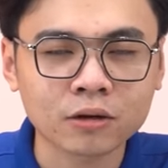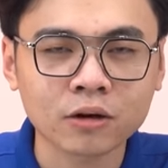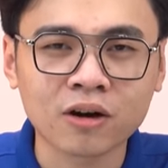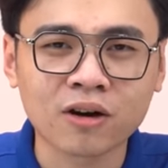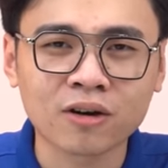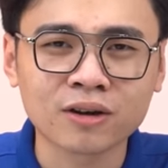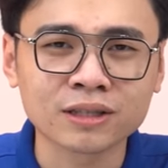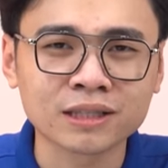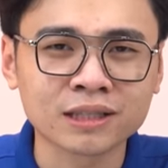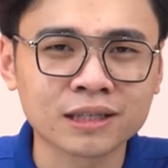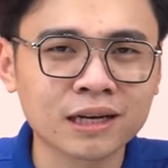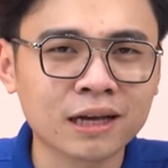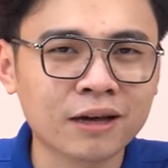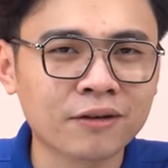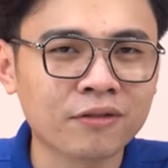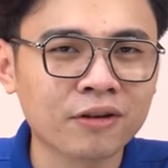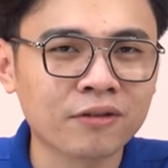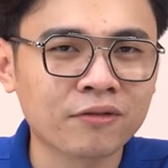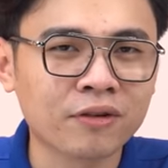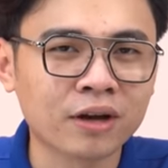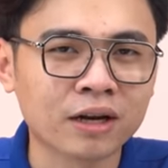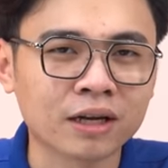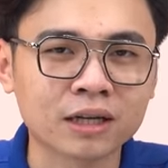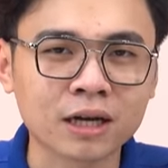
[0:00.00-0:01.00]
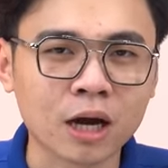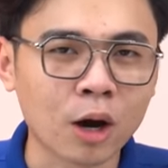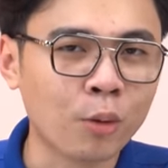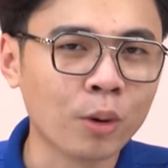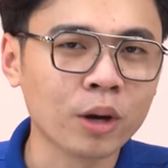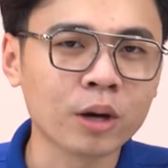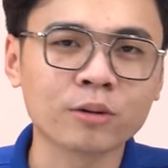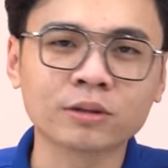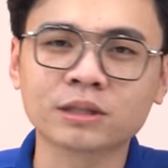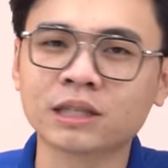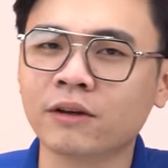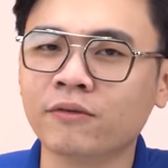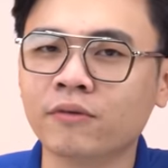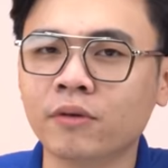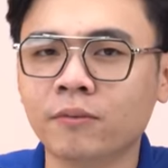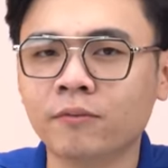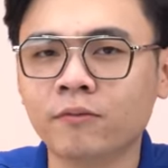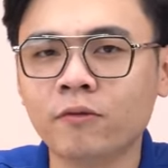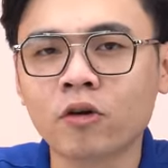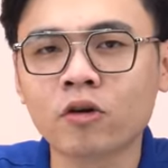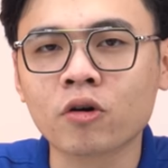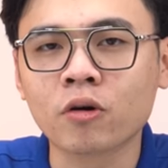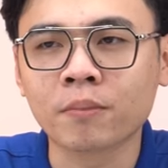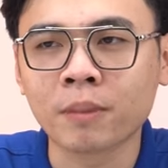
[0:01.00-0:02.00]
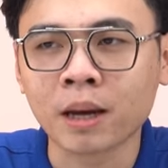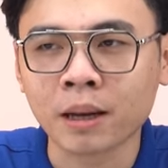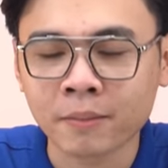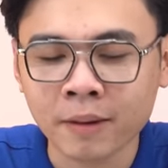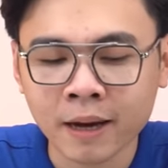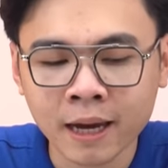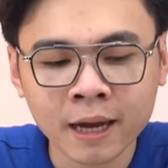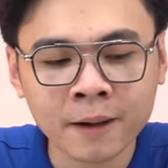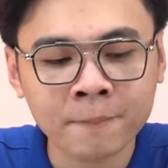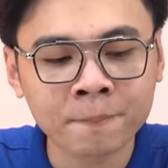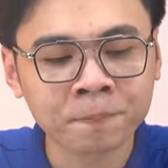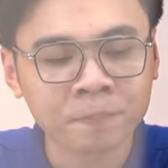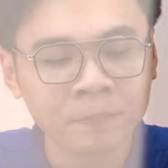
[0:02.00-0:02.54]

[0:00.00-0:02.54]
đó chính là về phần cấu hình của sản phẩm vô cùng mạnh mẽ.